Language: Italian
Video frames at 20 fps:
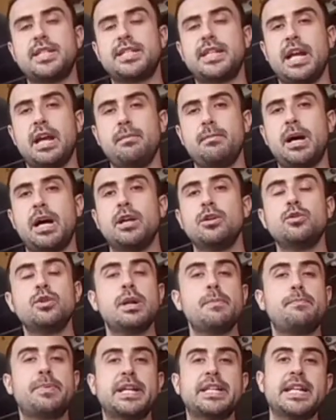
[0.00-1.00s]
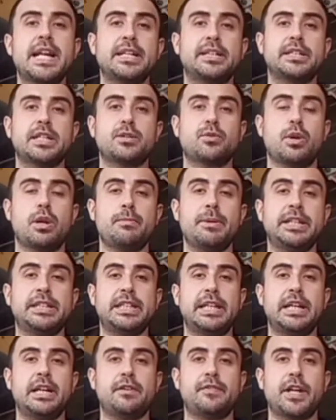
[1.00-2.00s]
sistema non è presente
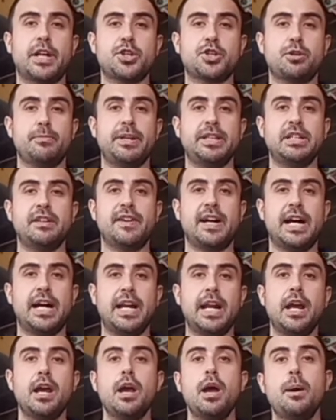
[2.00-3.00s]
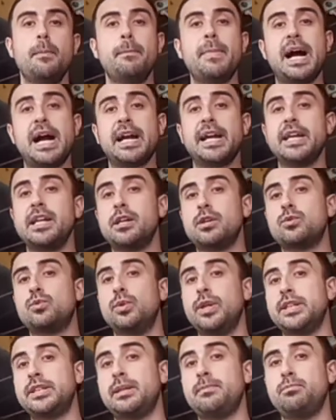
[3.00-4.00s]
solamente nella Francia medievale, ma anche in
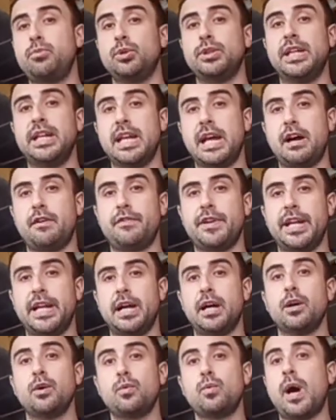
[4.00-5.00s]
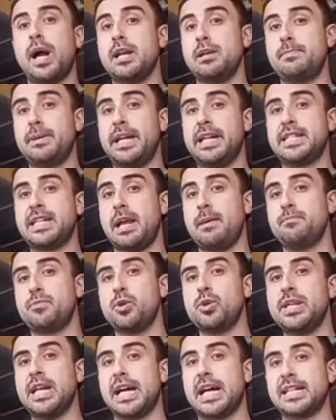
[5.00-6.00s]
alcune tribù dell'Africa, quali per
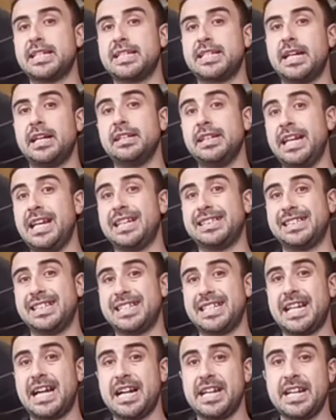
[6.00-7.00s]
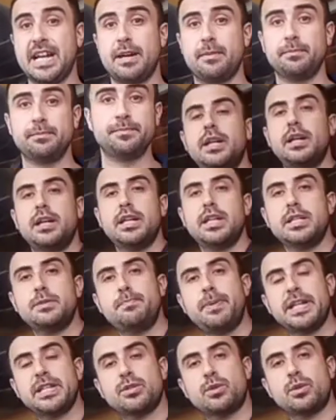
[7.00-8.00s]
esempio gli Azza nella Tanzania.
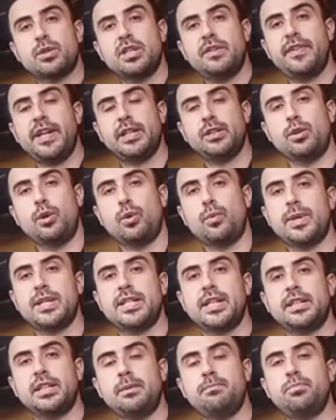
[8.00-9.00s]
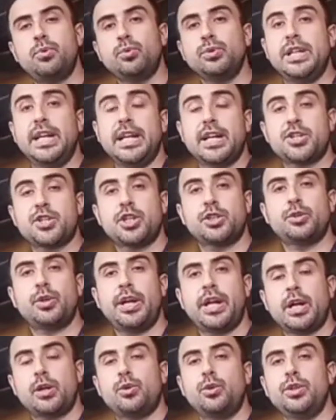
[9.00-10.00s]
Spesso si vedono queste tribù di
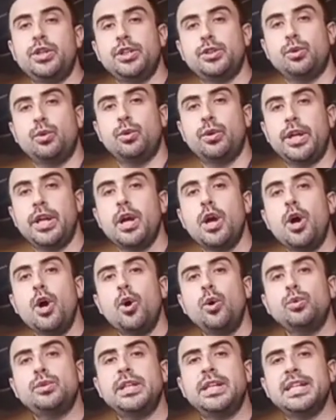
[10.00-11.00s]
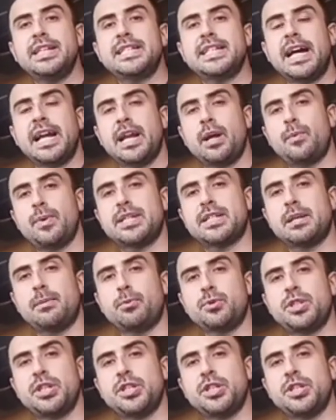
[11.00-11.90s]
cacciatori-raccoglitori utilizzare questa